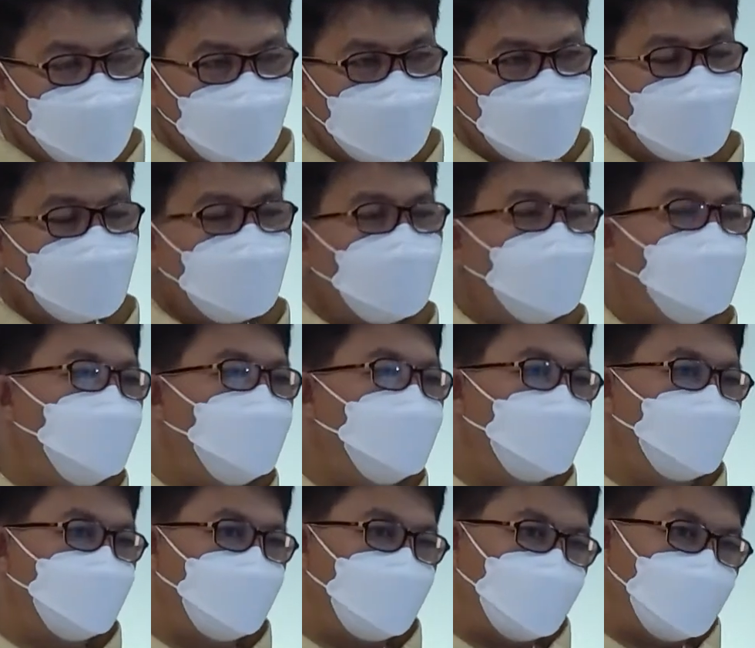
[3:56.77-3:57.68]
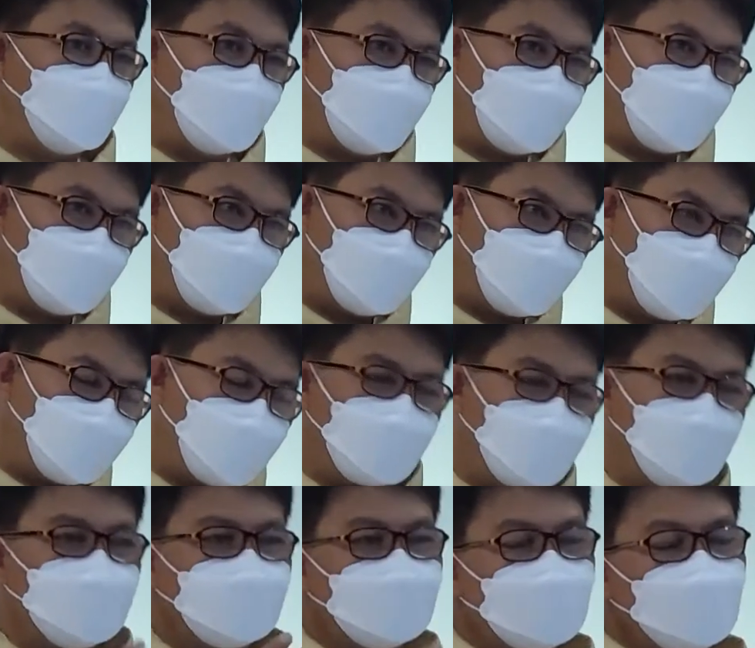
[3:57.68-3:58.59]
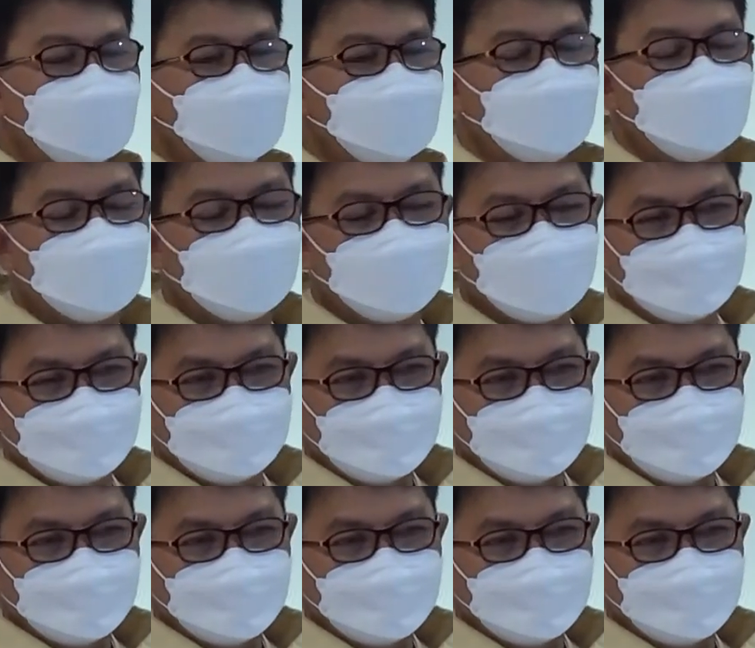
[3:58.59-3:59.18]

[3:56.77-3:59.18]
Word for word: orang lain, kepada perintahnya,